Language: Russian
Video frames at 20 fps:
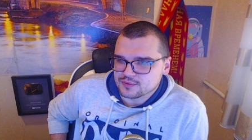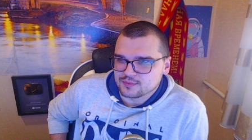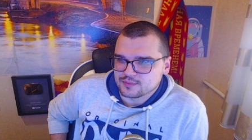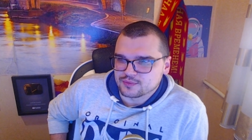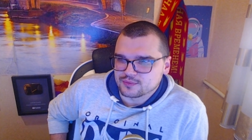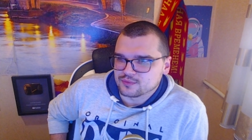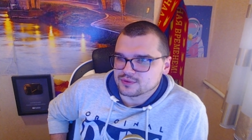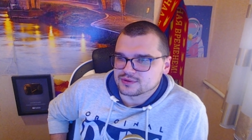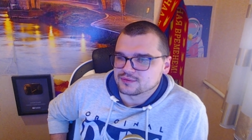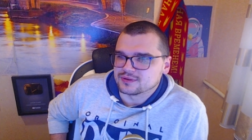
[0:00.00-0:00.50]

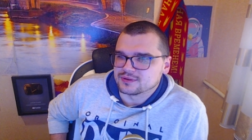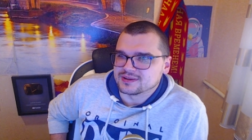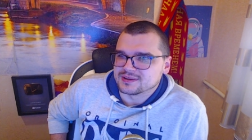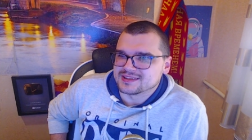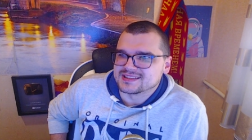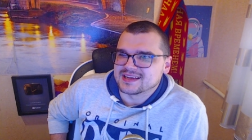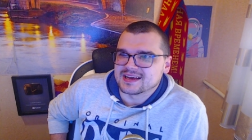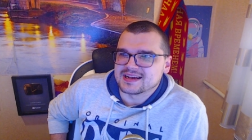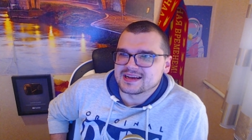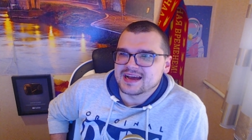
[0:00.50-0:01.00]
просто
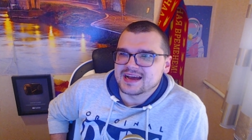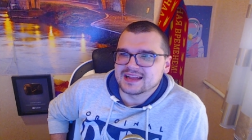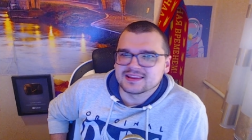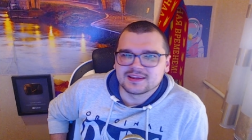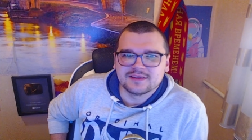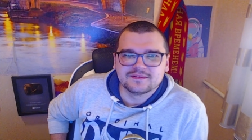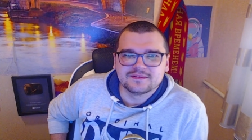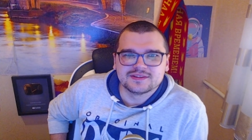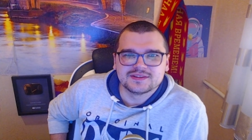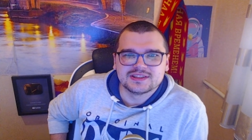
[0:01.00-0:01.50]

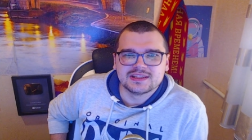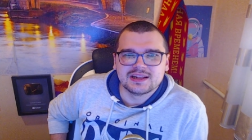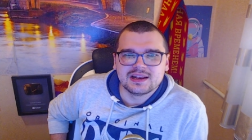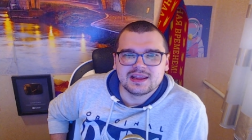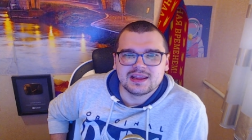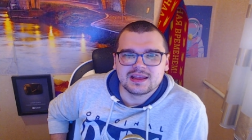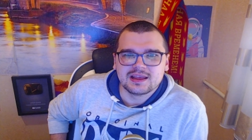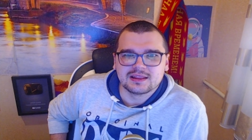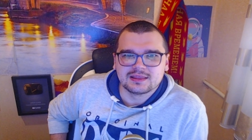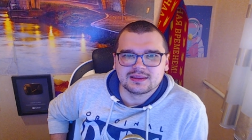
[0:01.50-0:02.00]
загадки
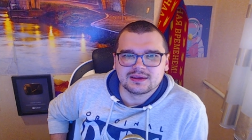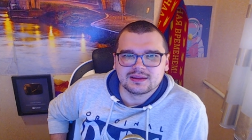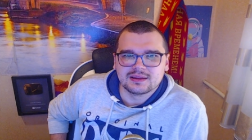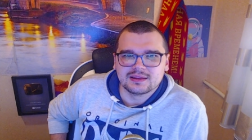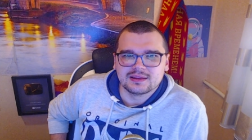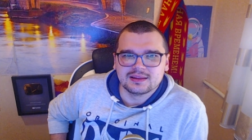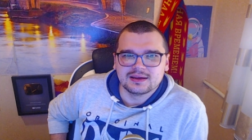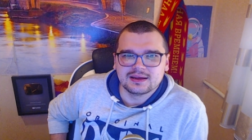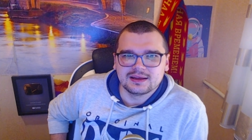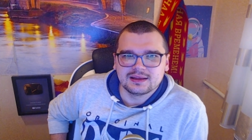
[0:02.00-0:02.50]
вселенной,
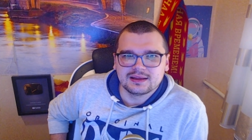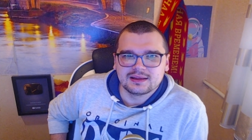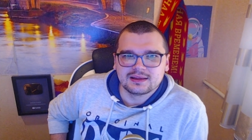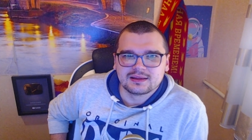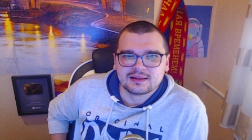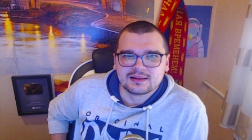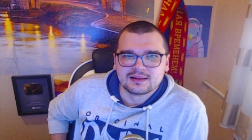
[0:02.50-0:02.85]
да?